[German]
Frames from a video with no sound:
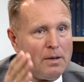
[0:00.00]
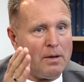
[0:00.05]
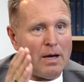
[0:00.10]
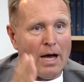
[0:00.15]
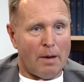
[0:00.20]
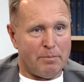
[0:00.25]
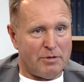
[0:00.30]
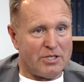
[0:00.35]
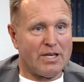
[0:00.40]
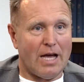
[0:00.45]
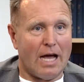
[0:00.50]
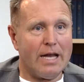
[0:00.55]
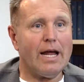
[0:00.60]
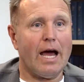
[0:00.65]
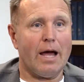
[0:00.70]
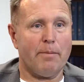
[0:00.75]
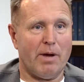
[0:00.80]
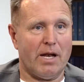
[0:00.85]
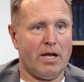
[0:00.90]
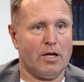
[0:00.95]
Habe ich keine
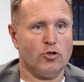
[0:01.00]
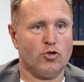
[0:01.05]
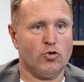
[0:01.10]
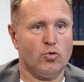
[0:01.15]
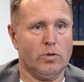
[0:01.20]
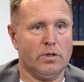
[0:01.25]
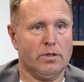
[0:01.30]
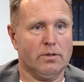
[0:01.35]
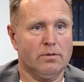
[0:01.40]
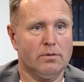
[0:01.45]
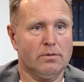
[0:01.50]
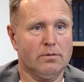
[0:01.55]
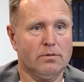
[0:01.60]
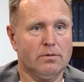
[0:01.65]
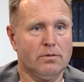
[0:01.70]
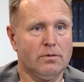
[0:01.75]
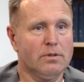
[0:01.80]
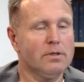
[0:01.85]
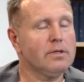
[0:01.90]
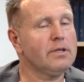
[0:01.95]
Einmalhandschuhe,
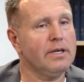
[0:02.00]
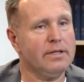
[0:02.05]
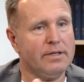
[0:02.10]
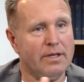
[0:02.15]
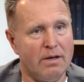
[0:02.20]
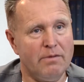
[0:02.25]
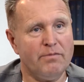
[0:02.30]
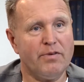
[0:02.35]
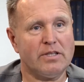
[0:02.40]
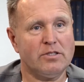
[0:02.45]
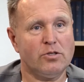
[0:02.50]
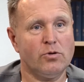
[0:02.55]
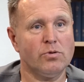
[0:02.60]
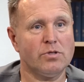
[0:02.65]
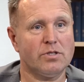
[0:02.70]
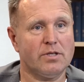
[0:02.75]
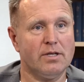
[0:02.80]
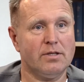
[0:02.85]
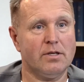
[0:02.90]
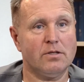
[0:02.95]
geht die
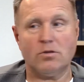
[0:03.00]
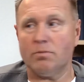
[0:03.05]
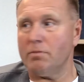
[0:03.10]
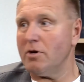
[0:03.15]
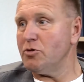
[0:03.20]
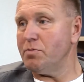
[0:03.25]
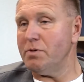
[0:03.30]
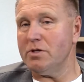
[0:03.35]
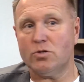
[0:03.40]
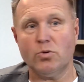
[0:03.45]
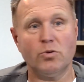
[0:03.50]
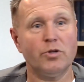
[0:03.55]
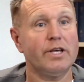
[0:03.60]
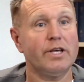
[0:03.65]
Infektionskette zum Beispiel zur